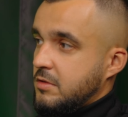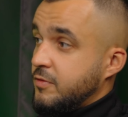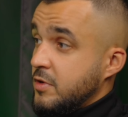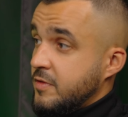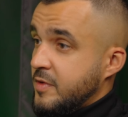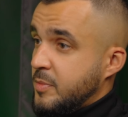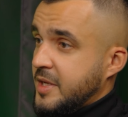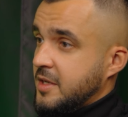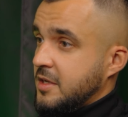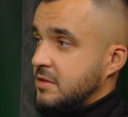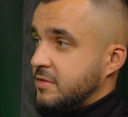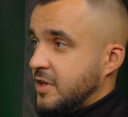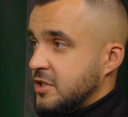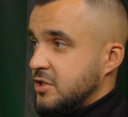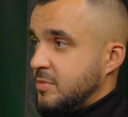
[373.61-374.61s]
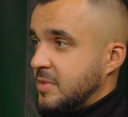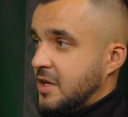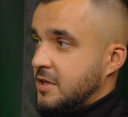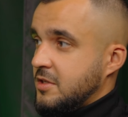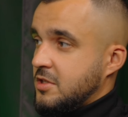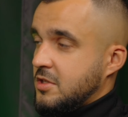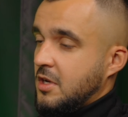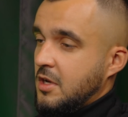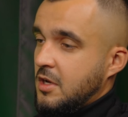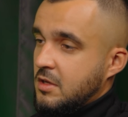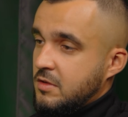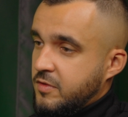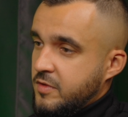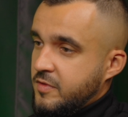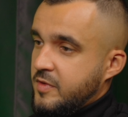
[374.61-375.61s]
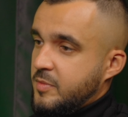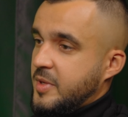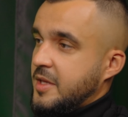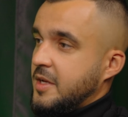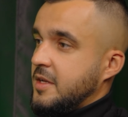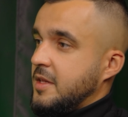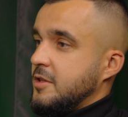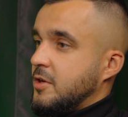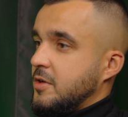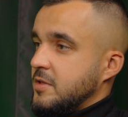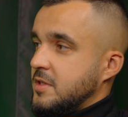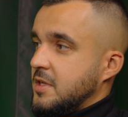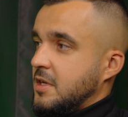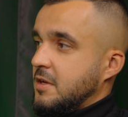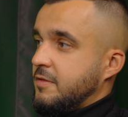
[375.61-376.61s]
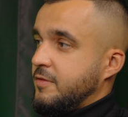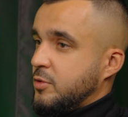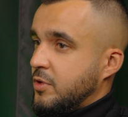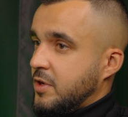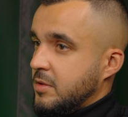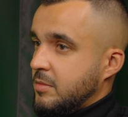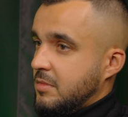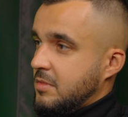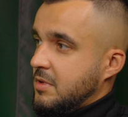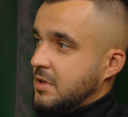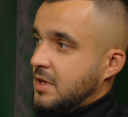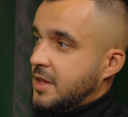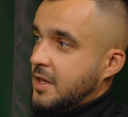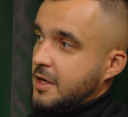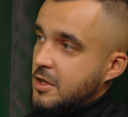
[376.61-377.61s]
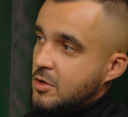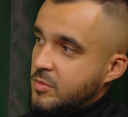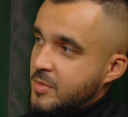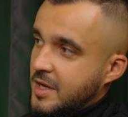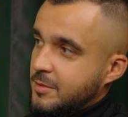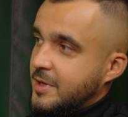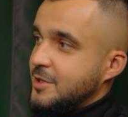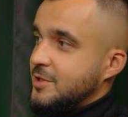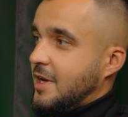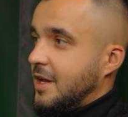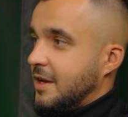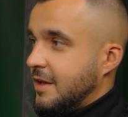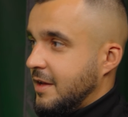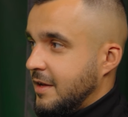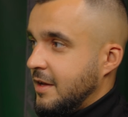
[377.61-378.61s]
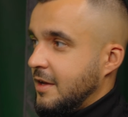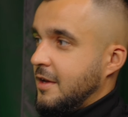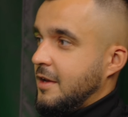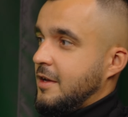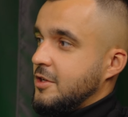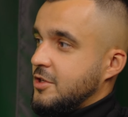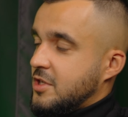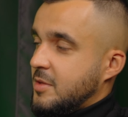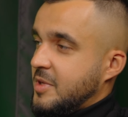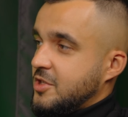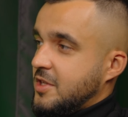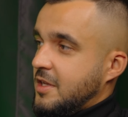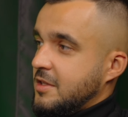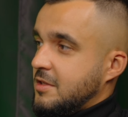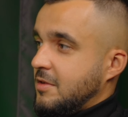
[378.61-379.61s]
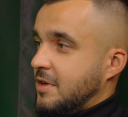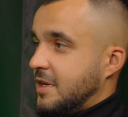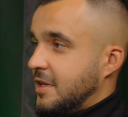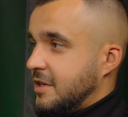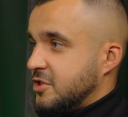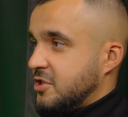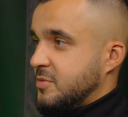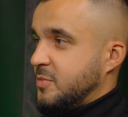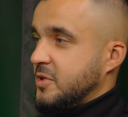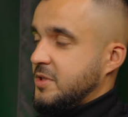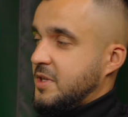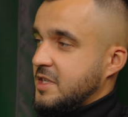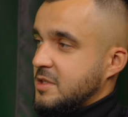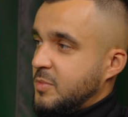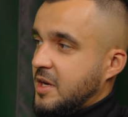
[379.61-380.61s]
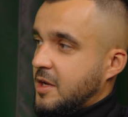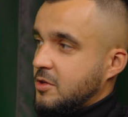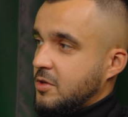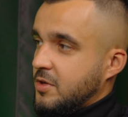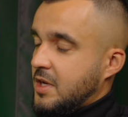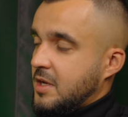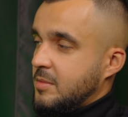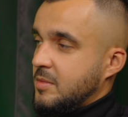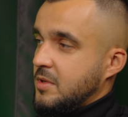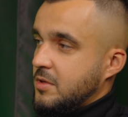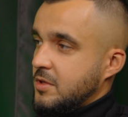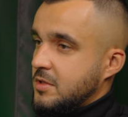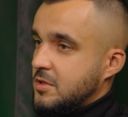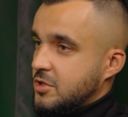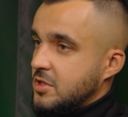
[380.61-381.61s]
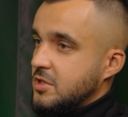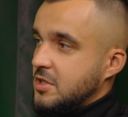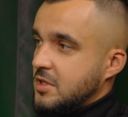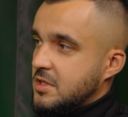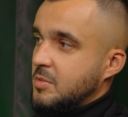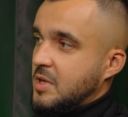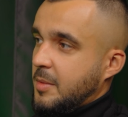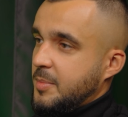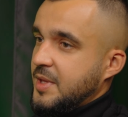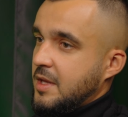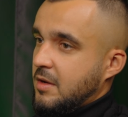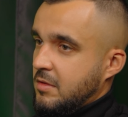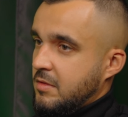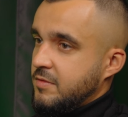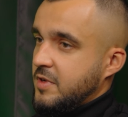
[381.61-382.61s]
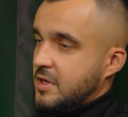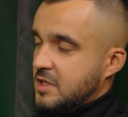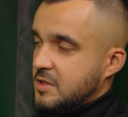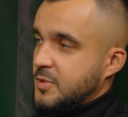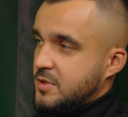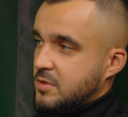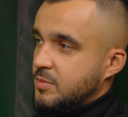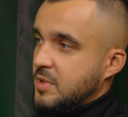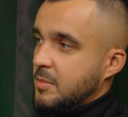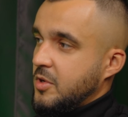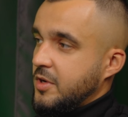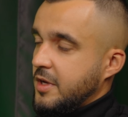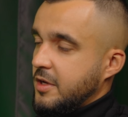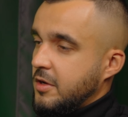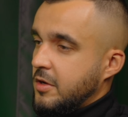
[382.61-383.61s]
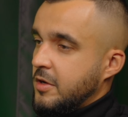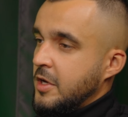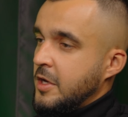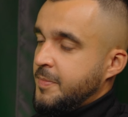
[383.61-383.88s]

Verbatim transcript: Twój wypadek, twoja śmierć, twój wypadek na drodze, w którym jednak nie umarłeś, ale jeszcze masz tętno, ale leżysz pod respiratorem, no i co się dzieje z tym kapitałem, w jaki sposób ja mogę go